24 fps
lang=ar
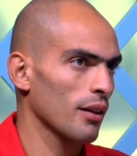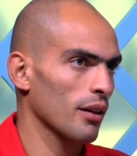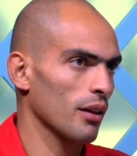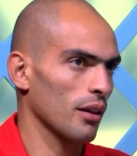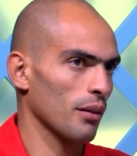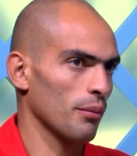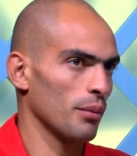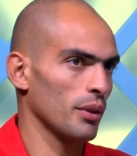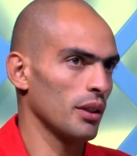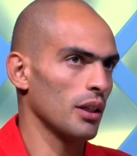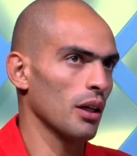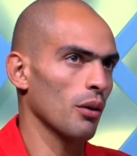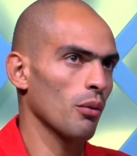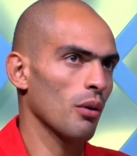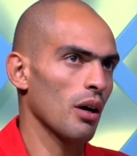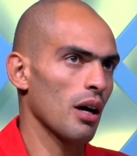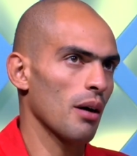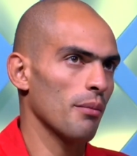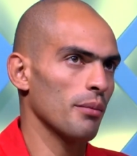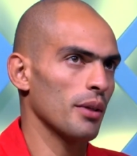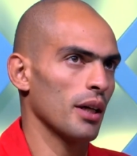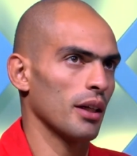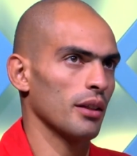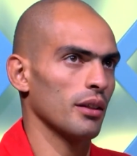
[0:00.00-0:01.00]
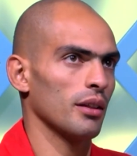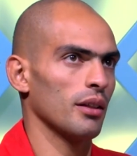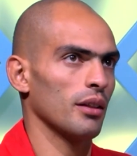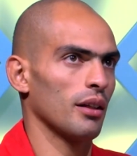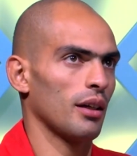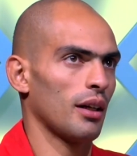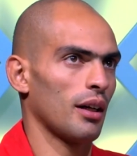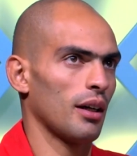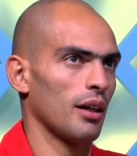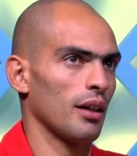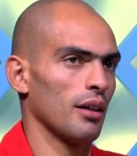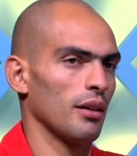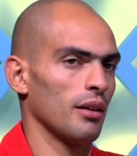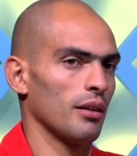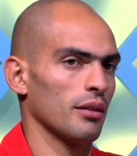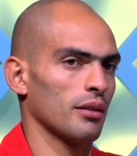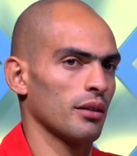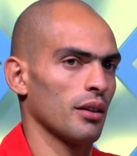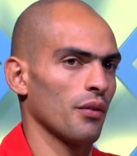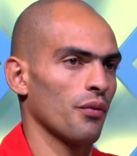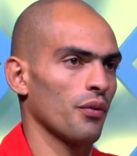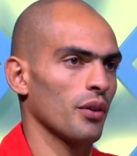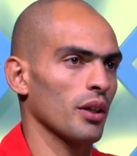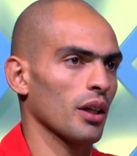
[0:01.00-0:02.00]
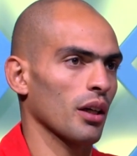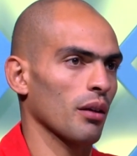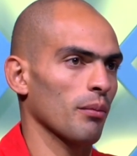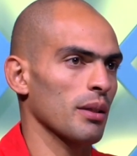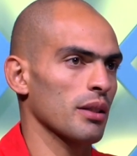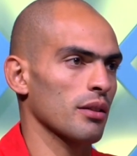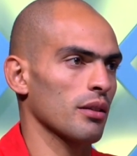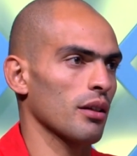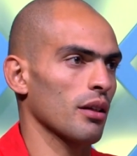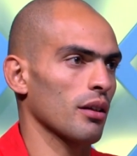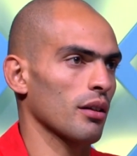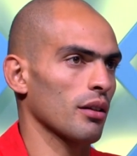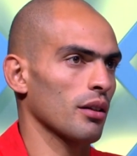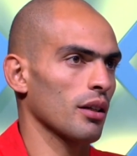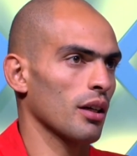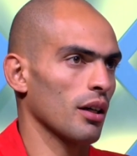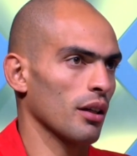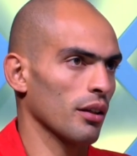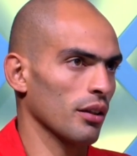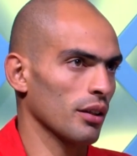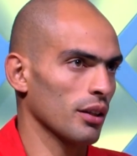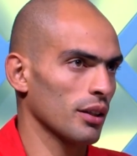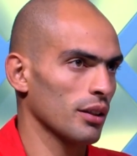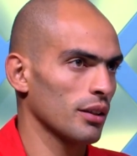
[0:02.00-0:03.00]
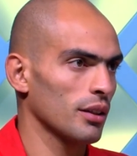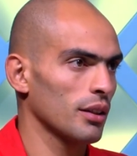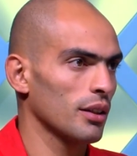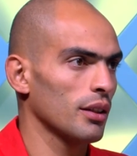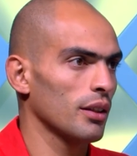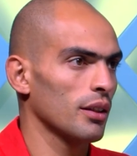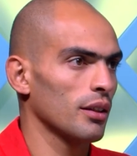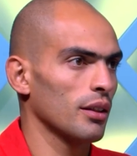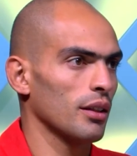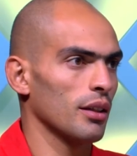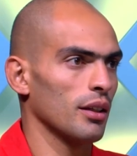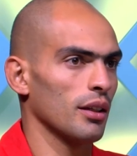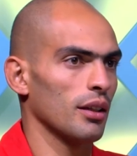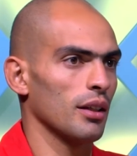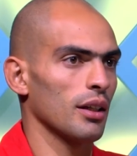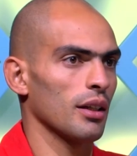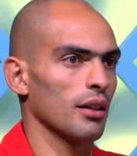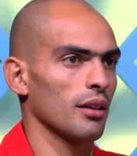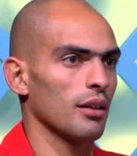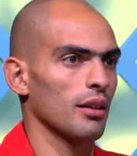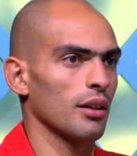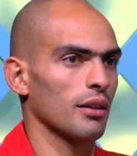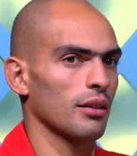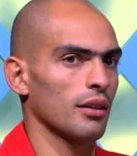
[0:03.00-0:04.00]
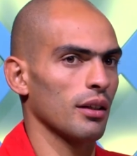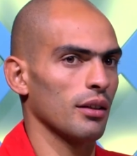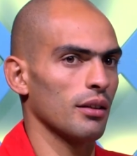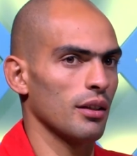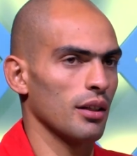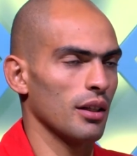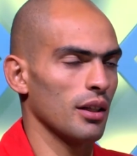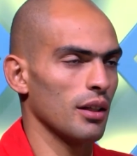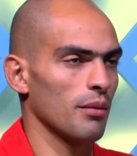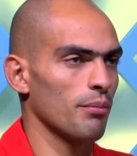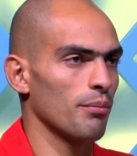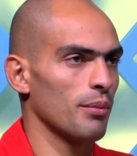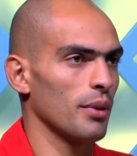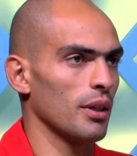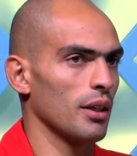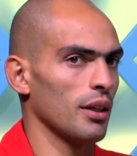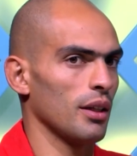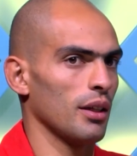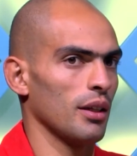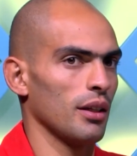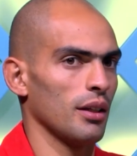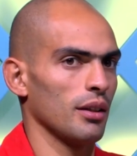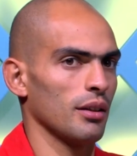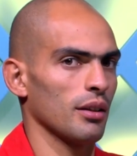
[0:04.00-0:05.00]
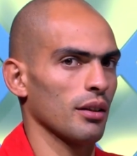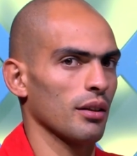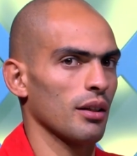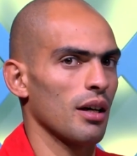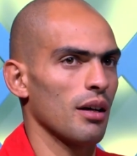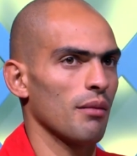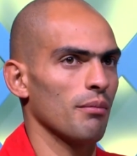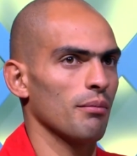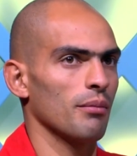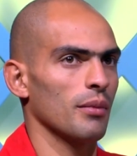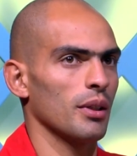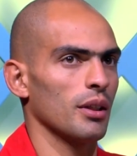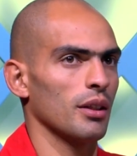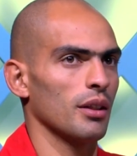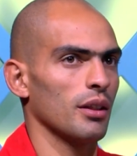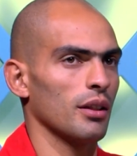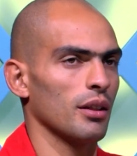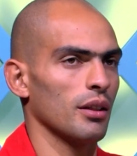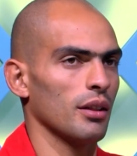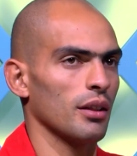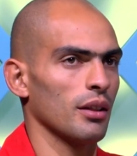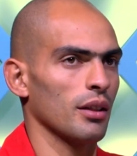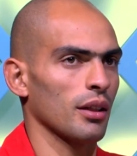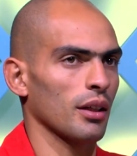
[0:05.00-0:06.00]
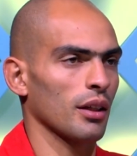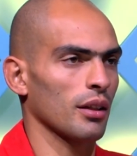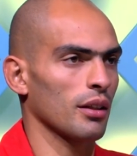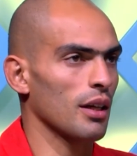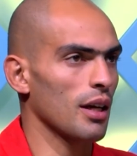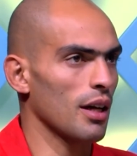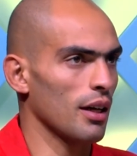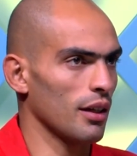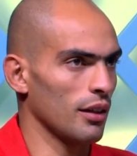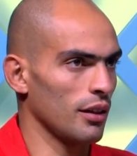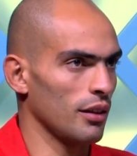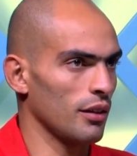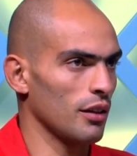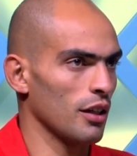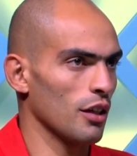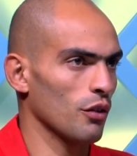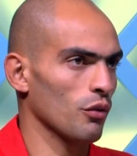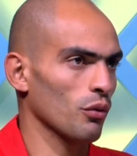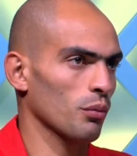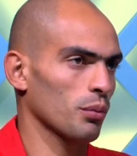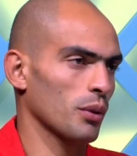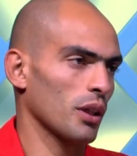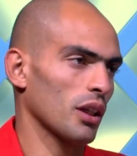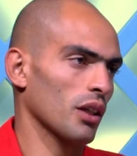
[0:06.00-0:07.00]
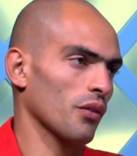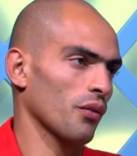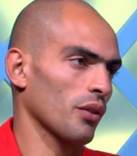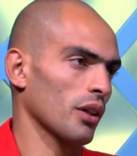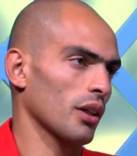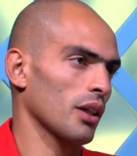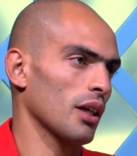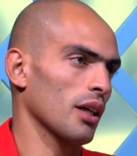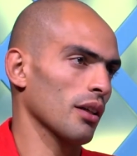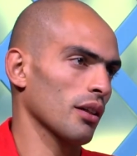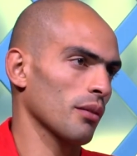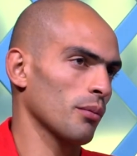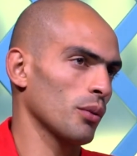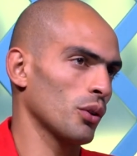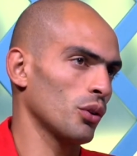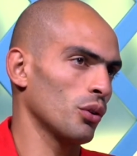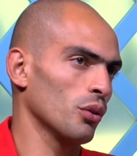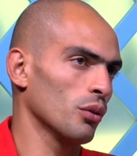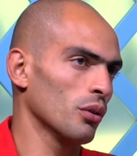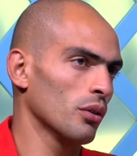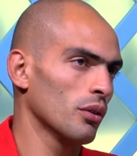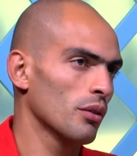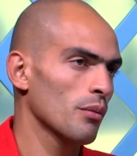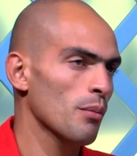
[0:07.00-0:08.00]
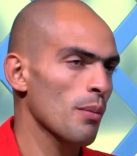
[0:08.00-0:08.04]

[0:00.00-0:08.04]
آه، بالدوام يعني تفريغ بس للرياضه للتدريب نظام غذائي لانه بتعرف الرياضي بده